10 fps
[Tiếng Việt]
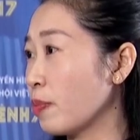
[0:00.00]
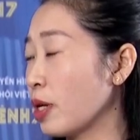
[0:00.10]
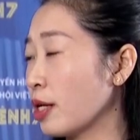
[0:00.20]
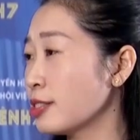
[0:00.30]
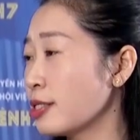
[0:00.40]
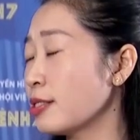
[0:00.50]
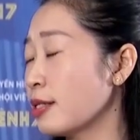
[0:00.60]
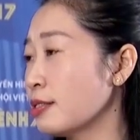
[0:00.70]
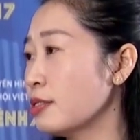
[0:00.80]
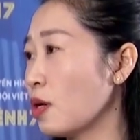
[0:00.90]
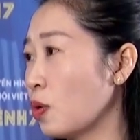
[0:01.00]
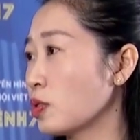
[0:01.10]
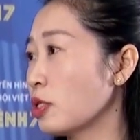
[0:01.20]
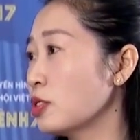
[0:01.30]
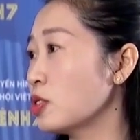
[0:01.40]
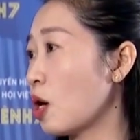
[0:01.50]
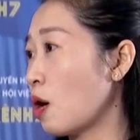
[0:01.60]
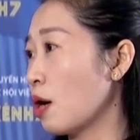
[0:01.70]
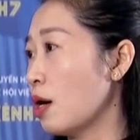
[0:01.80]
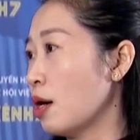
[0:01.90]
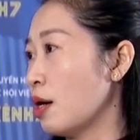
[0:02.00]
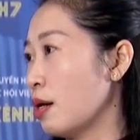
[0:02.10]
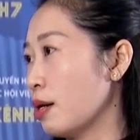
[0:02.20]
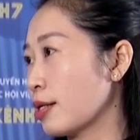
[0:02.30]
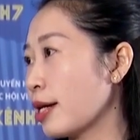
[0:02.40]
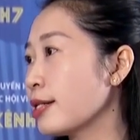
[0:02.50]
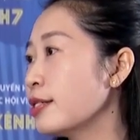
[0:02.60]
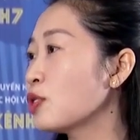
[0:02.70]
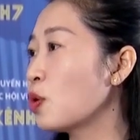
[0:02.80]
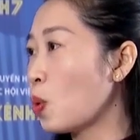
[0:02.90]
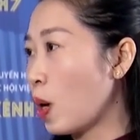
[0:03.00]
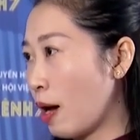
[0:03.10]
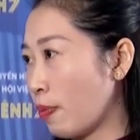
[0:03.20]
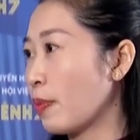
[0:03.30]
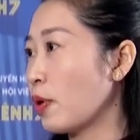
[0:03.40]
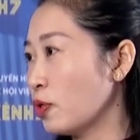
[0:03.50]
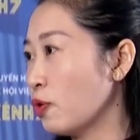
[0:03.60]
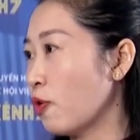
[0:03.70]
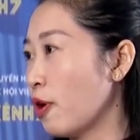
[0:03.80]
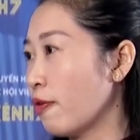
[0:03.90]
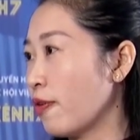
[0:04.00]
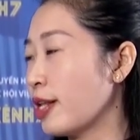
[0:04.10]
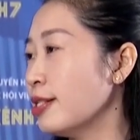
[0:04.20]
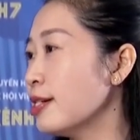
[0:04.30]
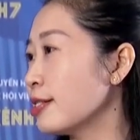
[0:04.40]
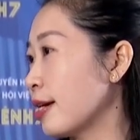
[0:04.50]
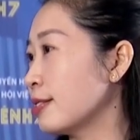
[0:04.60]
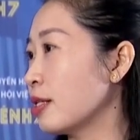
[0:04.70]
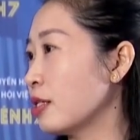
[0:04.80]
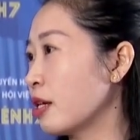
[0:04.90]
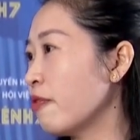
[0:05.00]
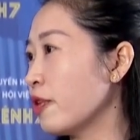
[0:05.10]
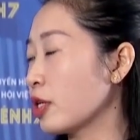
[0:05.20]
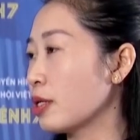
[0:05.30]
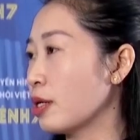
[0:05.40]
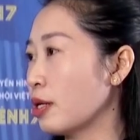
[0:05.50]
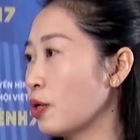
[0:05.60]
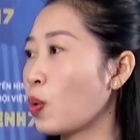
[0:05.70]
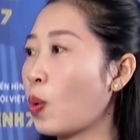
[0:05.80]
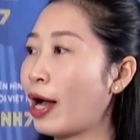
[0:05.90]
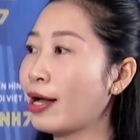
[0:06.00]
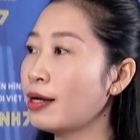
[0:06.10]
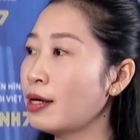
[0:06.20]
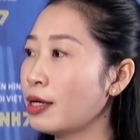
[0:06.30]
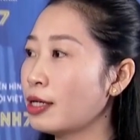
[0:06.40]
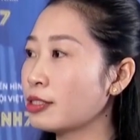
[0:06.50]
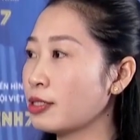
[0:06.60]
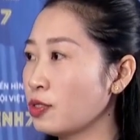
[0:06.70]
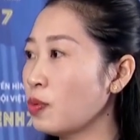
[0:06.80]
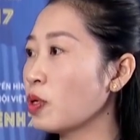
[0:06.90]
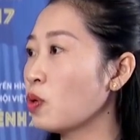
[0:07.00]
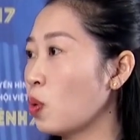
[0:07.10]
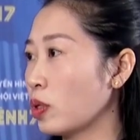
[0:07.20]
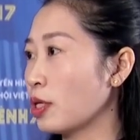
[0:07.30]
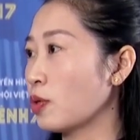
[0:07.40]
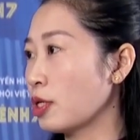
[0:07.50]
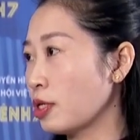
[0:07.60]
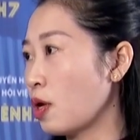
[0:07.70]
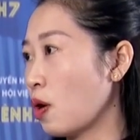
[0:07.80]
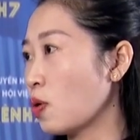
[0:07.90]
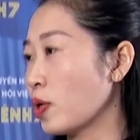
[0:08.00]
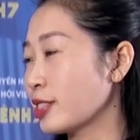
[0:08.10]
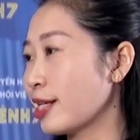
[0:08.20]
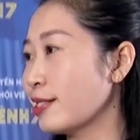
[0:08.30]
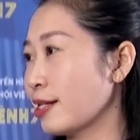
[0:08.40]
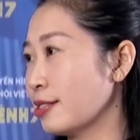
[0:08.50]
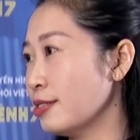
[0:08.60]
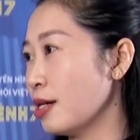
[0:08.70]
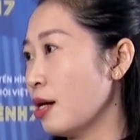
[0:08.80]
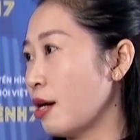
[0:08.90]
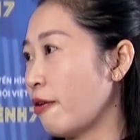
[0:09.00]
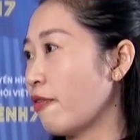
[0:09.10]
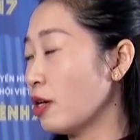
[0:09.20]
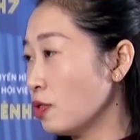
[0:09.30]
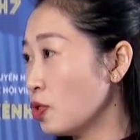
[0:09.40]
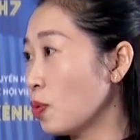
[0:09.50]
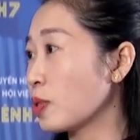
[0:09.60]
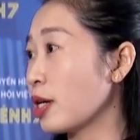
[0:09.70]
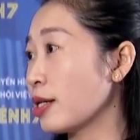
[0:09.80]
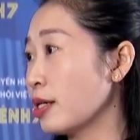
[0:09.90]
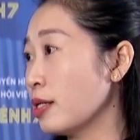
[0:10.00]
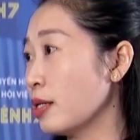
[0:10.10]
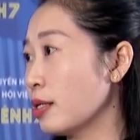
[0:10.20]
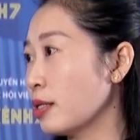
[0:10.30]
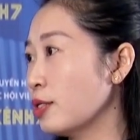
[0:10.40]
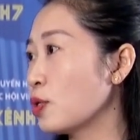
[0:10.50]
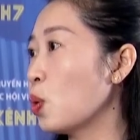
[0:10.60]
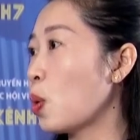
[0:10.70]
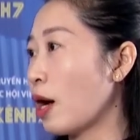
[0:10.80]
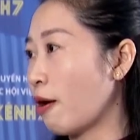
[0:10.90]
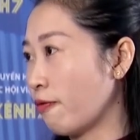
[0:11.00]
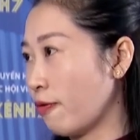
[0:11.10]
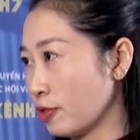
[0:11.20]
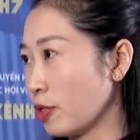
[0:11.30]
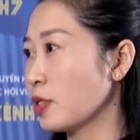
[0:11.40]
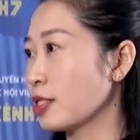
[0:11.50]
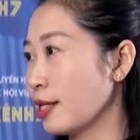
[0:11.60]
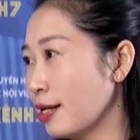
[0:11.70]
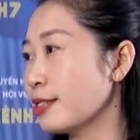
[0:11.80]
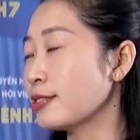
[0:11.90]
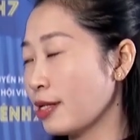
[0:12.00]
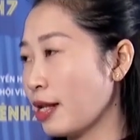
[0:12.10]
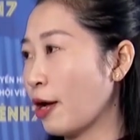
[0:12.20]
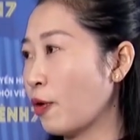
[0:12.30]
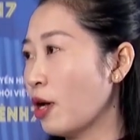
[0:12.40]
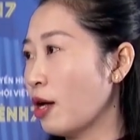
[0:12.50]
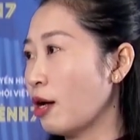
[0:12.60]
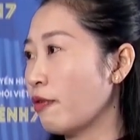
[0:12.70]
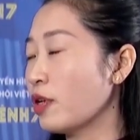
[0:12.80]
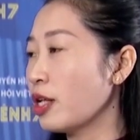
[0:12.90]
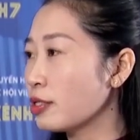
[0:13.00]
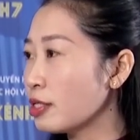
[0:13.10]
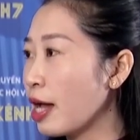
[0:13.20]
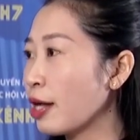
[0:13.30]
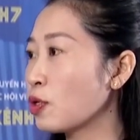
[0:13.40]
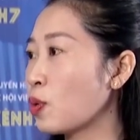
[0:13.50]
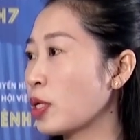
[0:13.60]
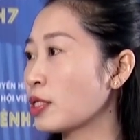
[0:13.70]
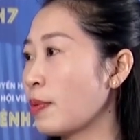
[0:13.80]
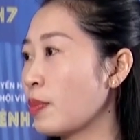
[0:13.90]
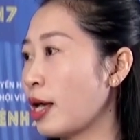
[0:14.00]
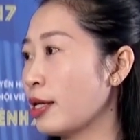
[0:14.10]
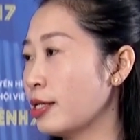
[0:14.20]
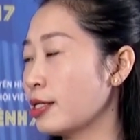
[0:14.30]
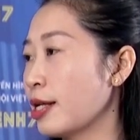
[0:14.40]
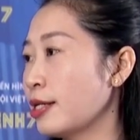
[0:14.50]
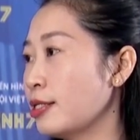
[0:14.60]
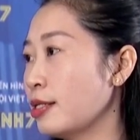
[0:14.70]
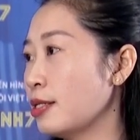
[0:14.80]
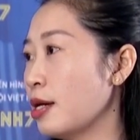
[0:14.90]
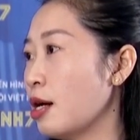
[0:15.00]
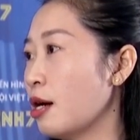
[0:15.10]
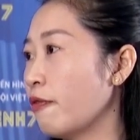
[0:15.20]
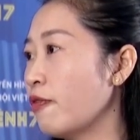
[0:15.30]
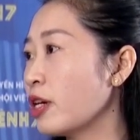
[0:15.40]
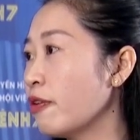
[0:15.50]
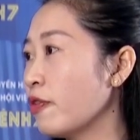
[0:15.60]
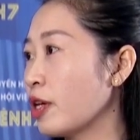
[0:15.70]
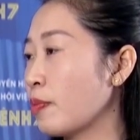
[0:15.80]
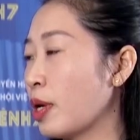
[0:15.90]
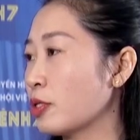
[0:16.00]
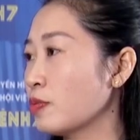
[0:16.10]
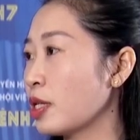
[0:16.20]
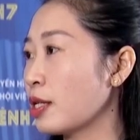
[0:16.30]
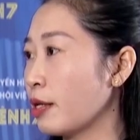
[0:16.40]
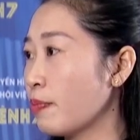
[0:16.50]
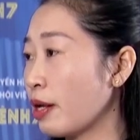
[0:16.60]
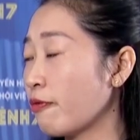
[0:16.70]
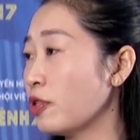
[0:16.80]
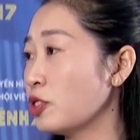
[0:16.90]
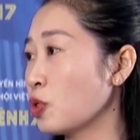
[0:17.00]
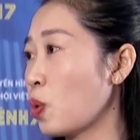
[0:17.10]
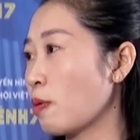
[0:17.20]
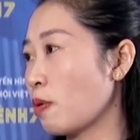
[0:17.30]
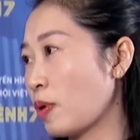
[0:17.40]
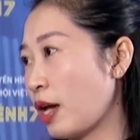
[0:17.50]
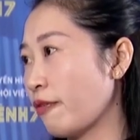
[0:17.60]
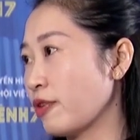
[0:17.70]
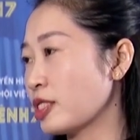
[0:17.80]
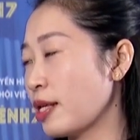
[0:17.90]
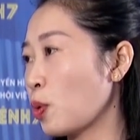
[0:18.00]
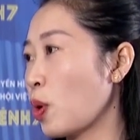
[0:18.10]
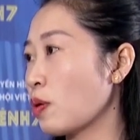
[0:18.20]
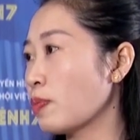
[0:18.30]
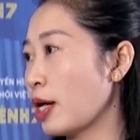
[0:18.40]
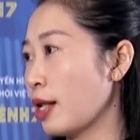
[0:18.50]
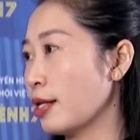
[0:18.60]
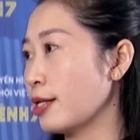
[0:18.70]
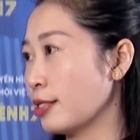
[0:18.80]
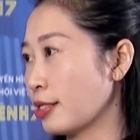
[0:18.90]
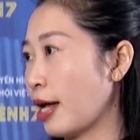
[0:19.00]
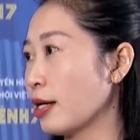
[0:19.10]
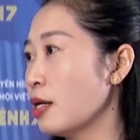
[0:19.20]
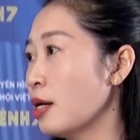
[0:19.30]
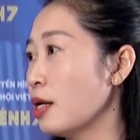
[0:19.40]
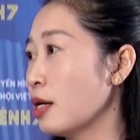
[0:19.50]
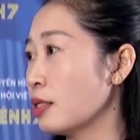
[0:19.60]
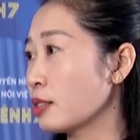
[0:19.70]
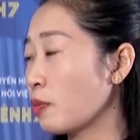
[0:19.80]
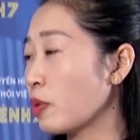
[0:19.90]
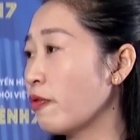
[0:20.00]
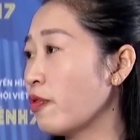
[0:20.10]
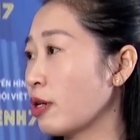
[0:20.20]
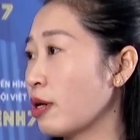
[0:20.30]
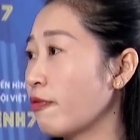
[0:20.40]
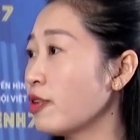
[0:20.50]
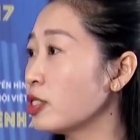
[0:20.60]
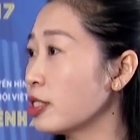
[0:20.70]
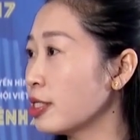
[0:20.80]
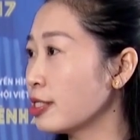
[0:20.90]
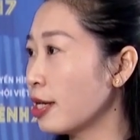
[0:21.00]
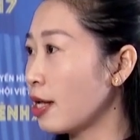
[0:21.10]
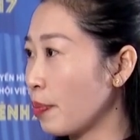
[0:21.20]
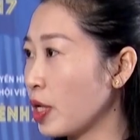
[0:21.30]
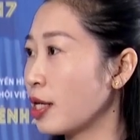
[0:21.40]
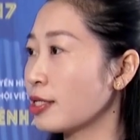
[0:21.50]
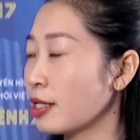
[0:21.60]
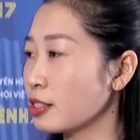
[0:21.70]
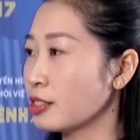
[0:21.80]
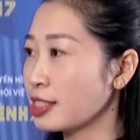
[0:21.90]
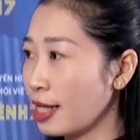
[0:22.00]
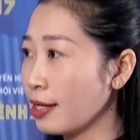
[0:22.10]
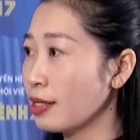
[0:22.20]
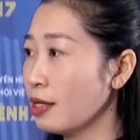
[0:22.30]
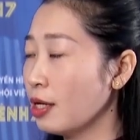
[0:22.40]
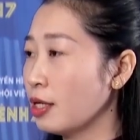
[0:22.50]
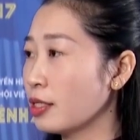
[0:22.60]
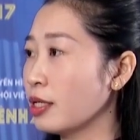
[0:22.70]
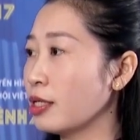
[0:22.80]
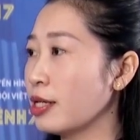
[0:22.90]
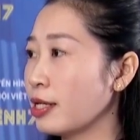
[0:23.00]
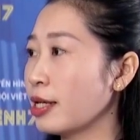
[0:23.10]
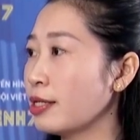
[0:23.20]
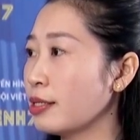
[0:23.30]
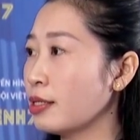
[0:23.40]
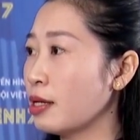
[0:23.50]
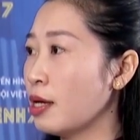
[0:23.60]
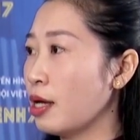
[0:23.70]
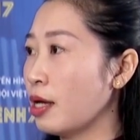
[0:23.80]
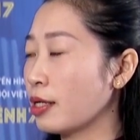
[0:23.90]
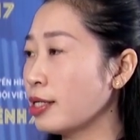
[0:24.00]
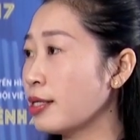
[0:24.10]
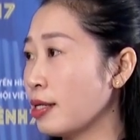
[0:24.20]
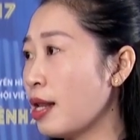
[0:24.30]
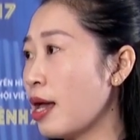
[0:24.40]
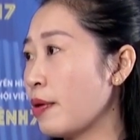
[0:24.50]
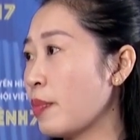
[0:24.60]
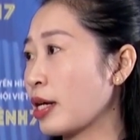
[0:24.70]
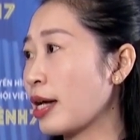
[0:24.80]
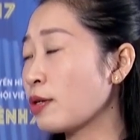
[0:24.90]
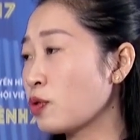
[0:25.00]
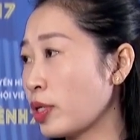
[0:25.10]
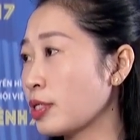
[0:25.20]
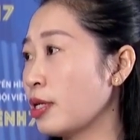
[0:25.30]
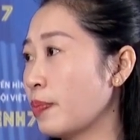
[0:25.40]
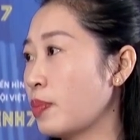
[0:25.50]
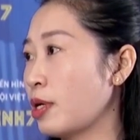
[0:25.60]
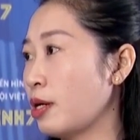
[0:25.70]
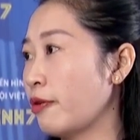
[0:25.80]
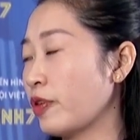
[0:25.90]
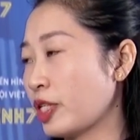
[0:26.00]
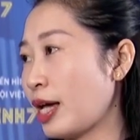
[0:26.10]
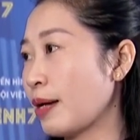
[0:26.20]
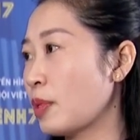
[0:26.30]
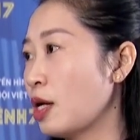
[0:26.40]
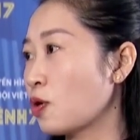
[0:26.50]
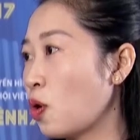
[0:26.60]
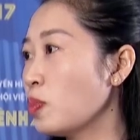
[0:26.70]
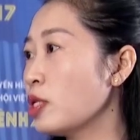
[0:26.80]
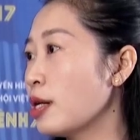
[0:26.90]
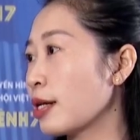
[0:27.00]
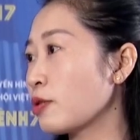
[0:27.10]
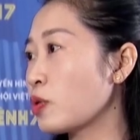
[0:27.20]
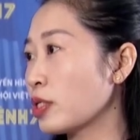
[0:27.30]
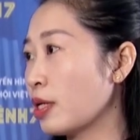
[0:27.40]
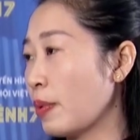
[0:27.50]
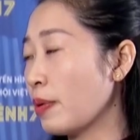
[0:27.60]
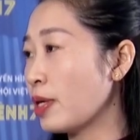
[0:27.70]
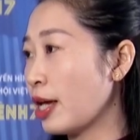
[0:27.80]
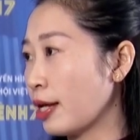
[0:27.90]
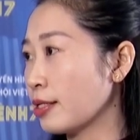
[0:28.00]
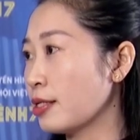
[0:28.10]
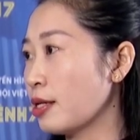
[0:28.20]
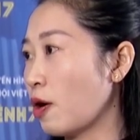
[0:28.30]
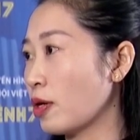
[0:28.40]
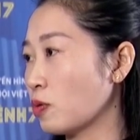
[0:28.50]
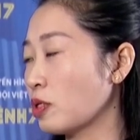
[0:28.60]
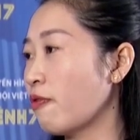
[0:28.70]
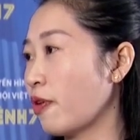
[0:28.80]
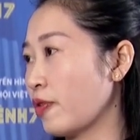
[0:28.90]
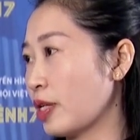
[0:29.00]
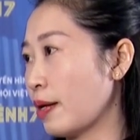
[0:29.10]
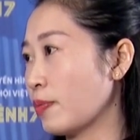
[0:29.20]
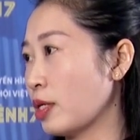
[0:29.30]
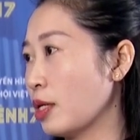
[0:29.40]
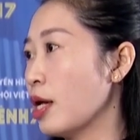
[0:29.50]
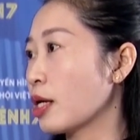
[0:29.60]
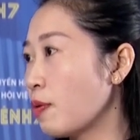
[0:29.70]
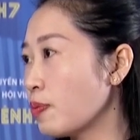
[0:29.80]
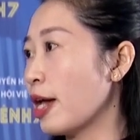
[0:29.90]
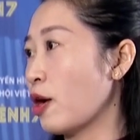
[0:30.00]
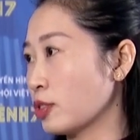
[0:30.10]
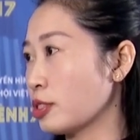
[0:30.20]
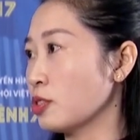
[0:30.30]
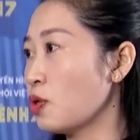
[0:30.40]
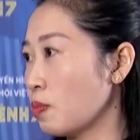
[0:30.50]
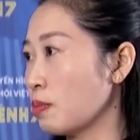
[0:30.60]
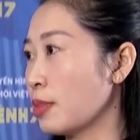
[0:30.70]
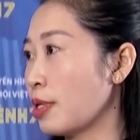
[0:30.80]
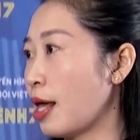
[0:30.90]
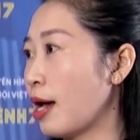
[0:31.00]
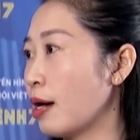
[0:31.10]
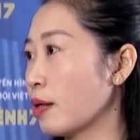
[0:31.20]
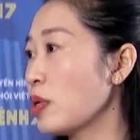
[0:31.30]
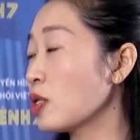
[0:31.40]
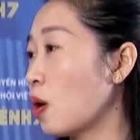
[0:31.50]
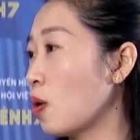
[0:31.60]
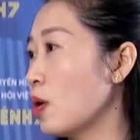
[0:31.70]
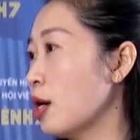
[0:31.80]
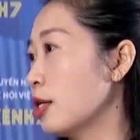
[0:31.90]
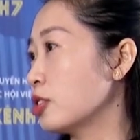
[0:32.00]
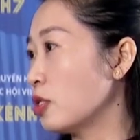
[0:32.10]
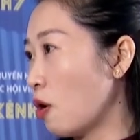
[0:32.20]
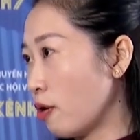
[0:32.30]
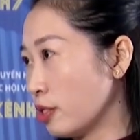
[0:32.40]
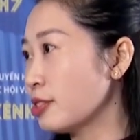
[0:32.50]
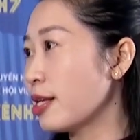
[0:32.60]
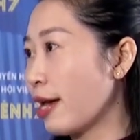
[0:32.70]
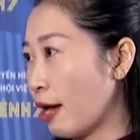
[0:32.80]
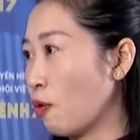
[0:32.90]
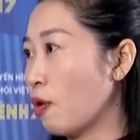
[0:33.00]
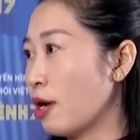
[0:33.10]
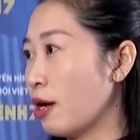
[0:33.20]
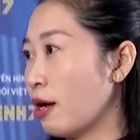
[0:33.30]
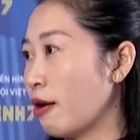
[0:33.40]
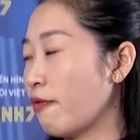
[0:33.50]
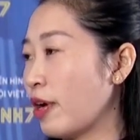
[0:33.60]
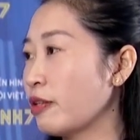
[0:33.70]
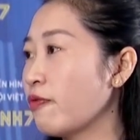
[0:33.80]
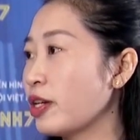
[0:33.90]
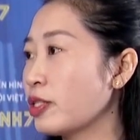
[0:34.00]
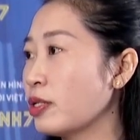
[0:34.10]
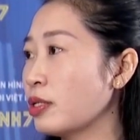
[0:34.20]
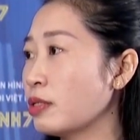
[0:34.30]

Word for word: mà ngân sách nhà nước đầu tư cho à, các cái nghiên cứu khoa học là bao nhiêu, và đến giờ này thì cái việc à, hiệu quả à, sử dụng cái nguồn đầu tư đó của ngân sách nhà nước à, và ứng dụng các cái à, nghiên cứu khoa học vào trong thực tiễn là như thế nào. À, vấn đề thứ hai tôi quan tâm là hiện nay thì à, với cái việc mà chúng ta đẩy mạnh phát triển khoa học công nghệ và xem khoa học công nghệ là nền tảng à, trong cái việc à, phát triển kinh tế, đặc biệt là tăng trưởng xanh đó, thì hiện nay thì à, cái tỷ lệ mà các doanh nghiệp à, Việt Nam cũng như là các doanh nghiệp ép đê i khi họ đầu tư vào Việt Nam thì công nghệ họ sử dụng là mức độ, trình độ như thế nào, à, và như vậy thì